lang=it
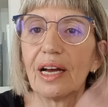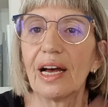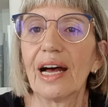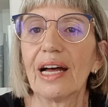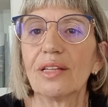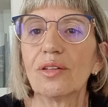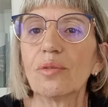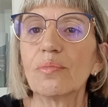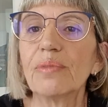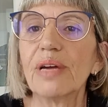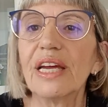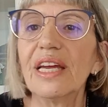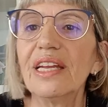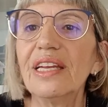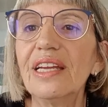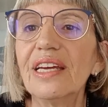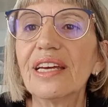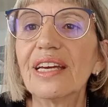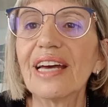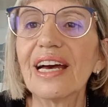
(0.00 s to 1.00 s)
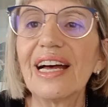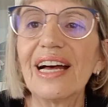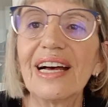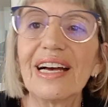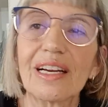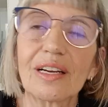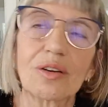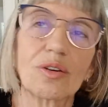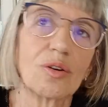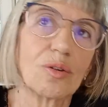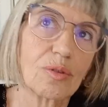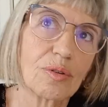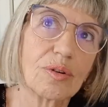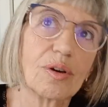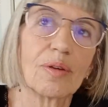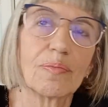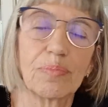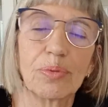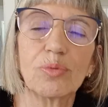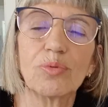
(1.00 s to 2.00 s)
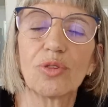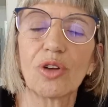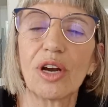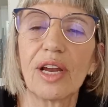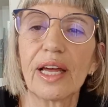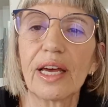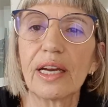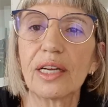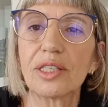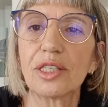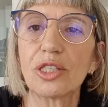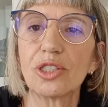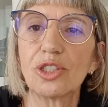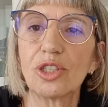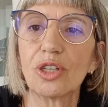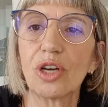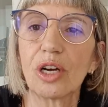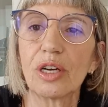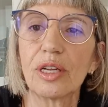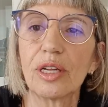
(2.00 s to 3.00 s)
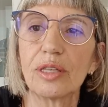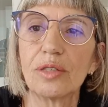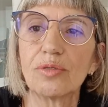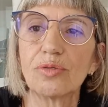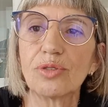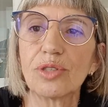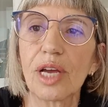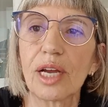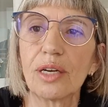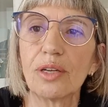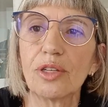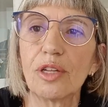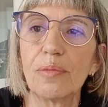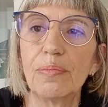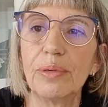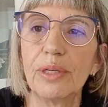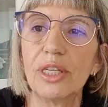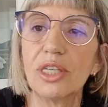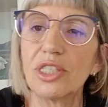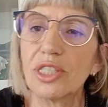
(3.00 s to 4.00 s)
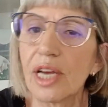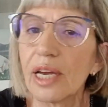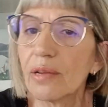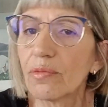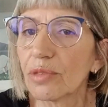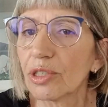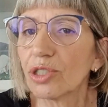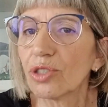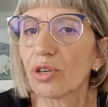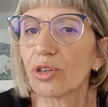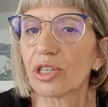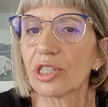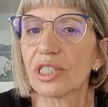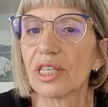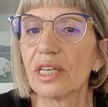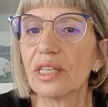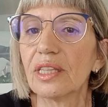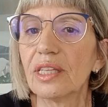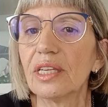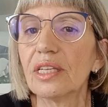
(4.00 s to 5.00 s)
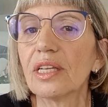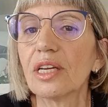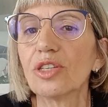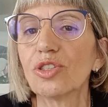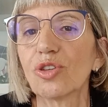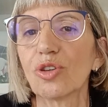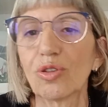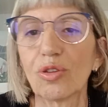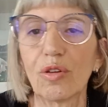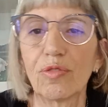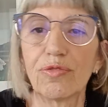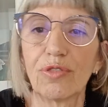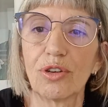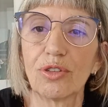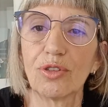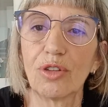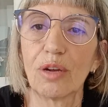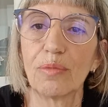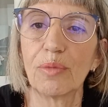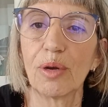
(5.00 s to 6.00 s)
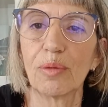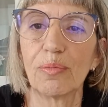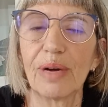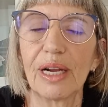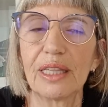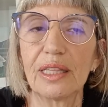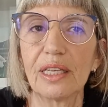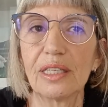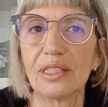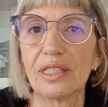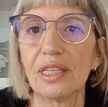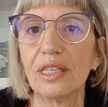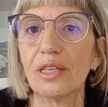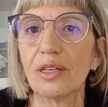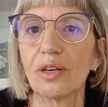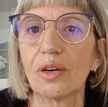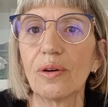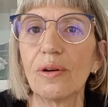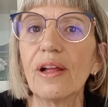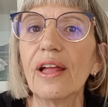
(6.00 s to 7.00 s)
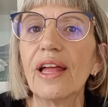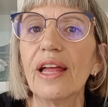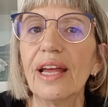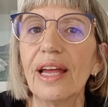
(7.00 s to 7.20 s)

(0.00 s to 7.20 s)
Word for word: a domenica con appunto la recensione di un giallo di PDJ, questo che sentite in sottofondo il mio maltesino